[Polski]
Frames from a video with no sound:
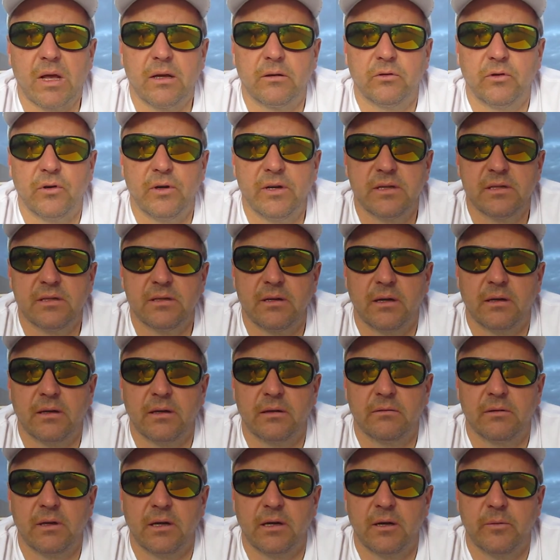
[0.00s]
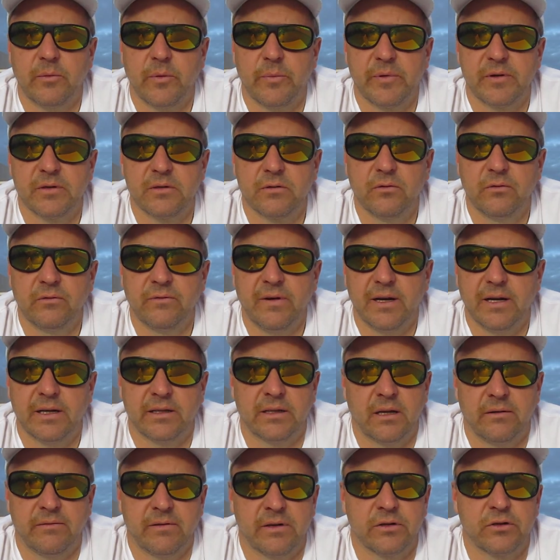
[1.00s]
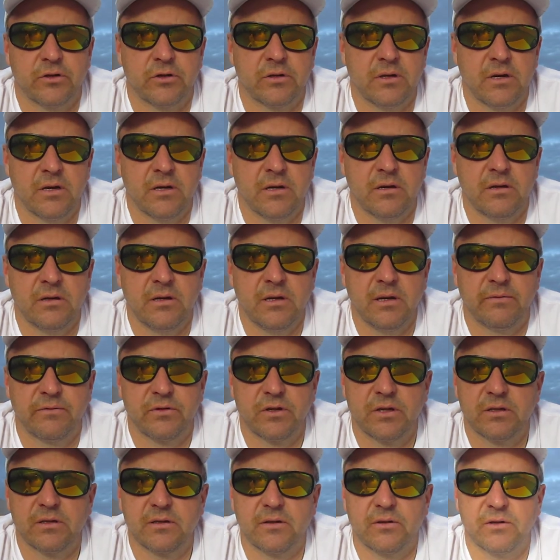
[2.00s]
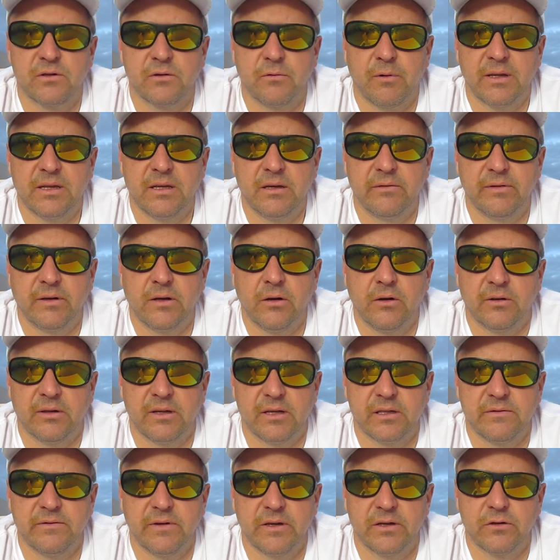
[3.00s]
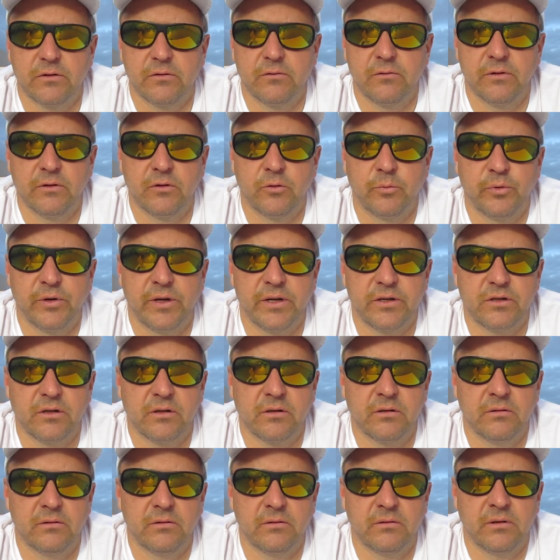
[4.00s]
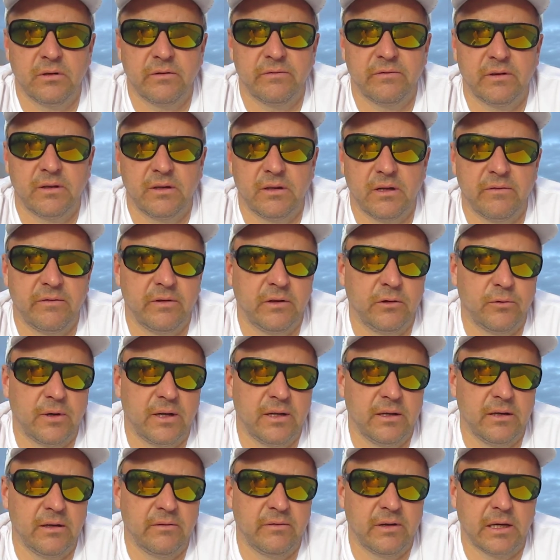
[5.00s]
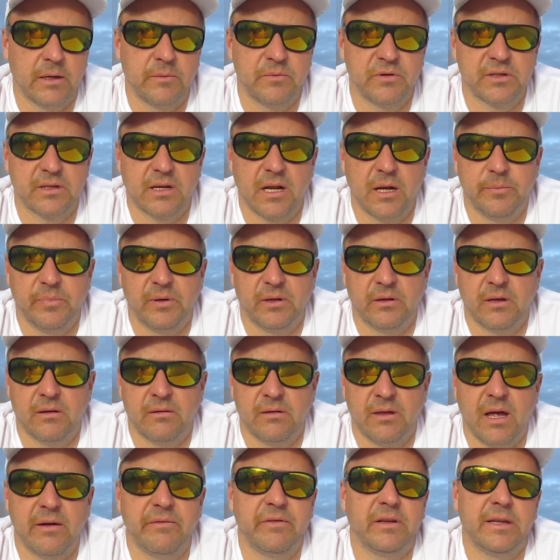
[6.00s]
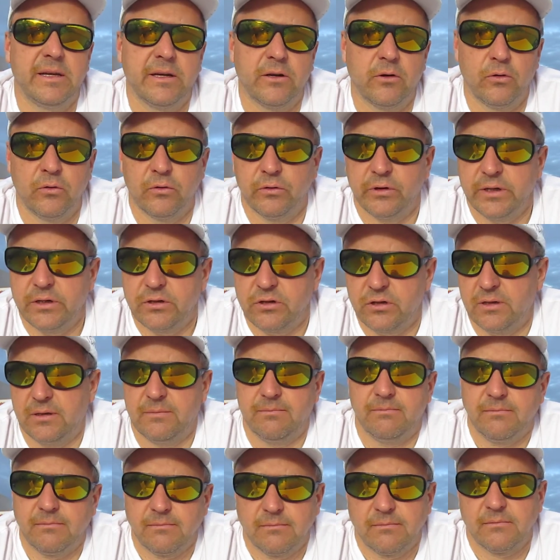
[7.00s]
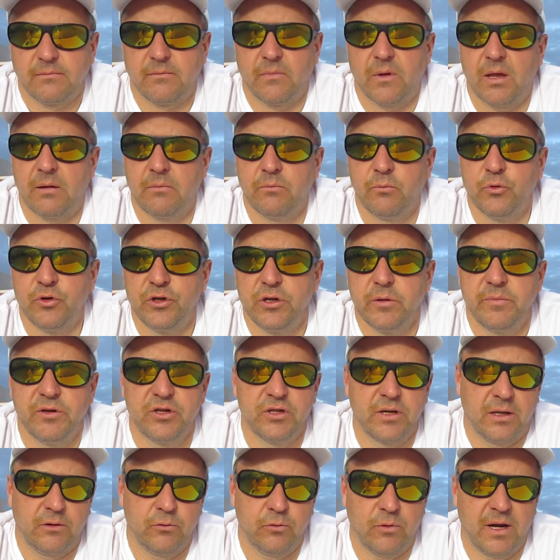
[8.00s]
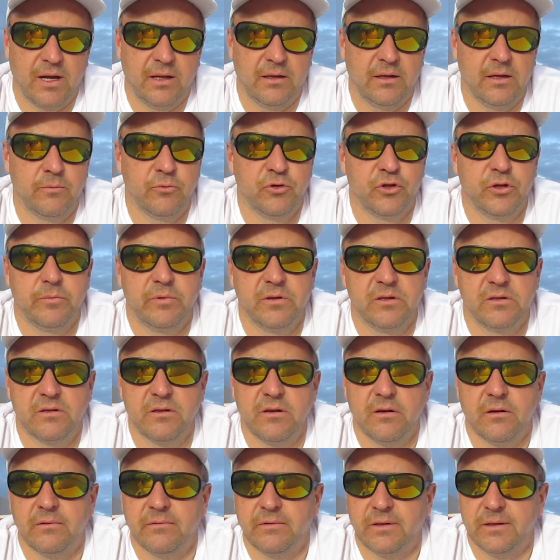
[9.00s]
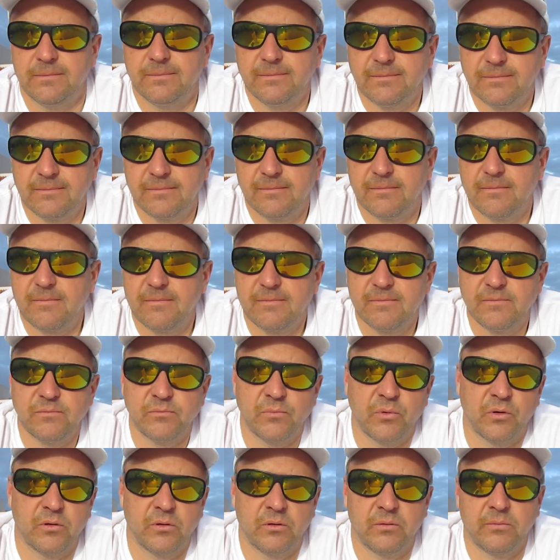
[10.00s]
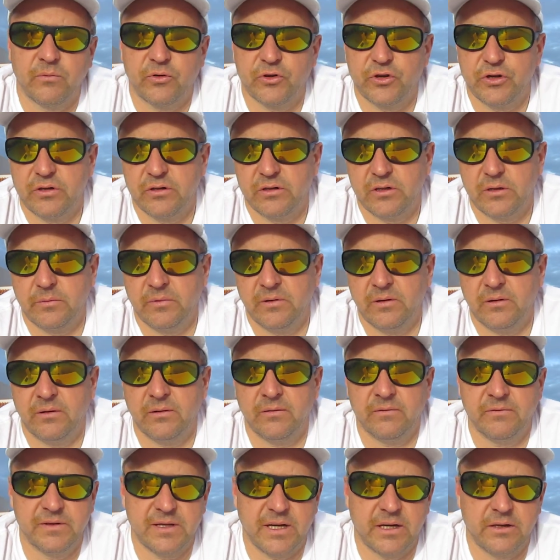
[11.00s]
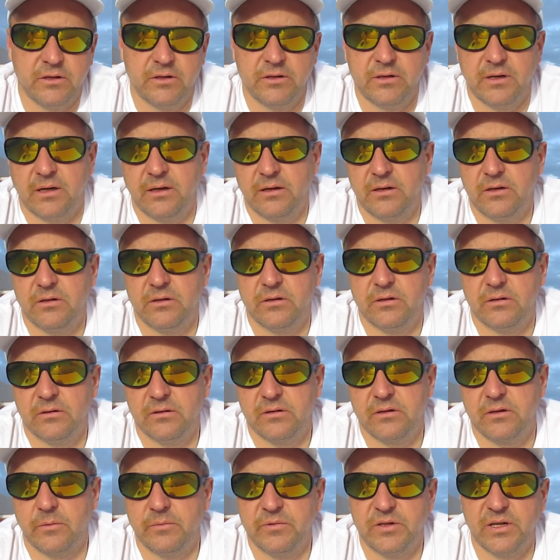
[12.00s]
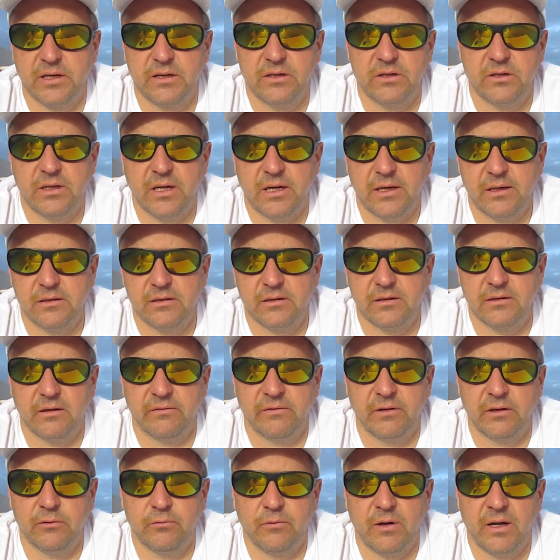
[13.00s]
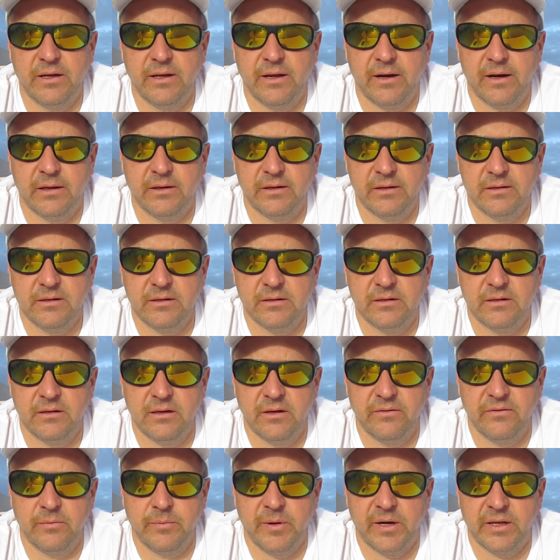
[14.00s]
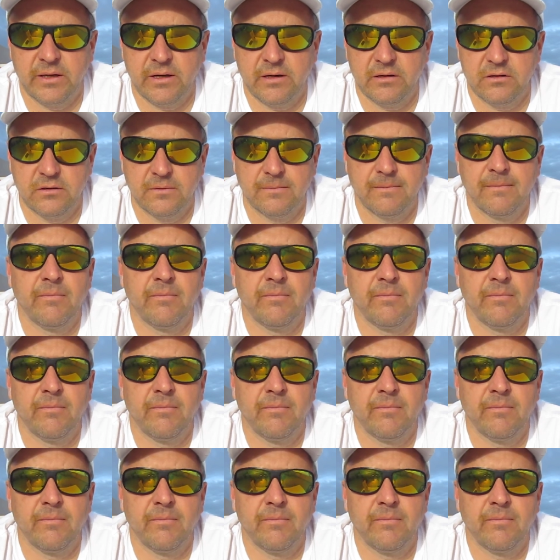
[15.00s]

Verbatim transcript: to jest tak, taka po prostu uwaga dla Was, że nie wszystko co ładnie wygląda z wierzchu i kupujecie ewentualnie w jakimś sklepie nawet ekologicznym musi być naturalne i musi być zdrowe bo możecie sobie wsadzić jakiś, zrobić jakiś test, ewentualnie radiestezyjnie wybadać.